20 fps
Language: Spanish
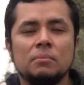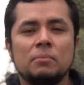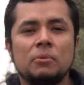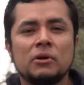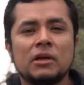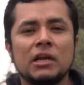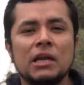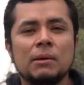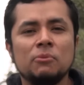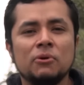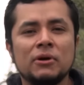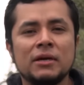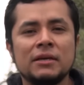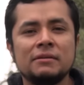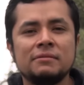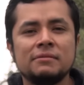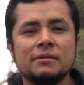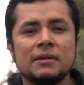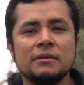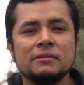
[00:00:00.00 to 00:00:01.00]
Porque las
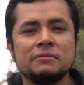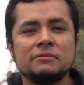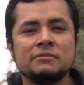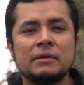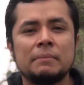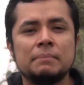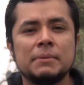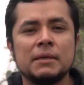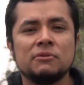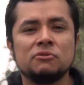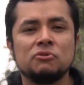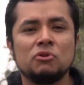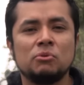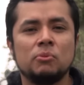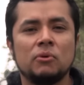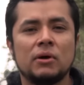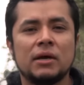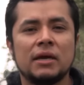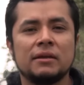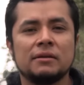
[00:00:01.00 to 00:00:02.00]
mujeres trans también son
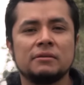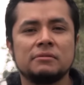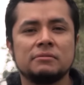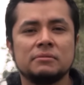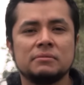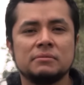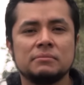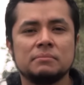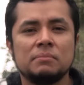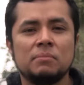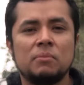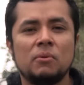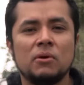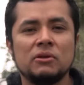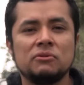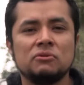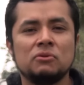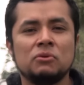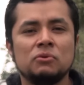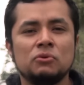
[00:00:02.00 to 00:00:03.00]
mujeres, por
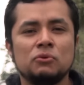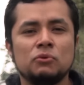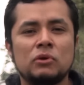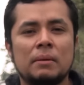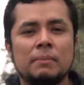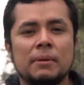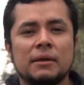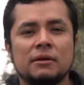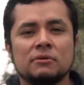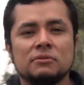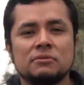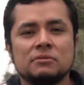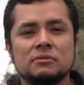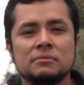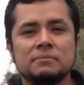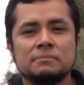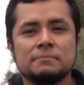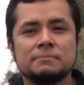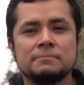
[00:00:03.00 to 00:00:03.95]
eso ni una menos.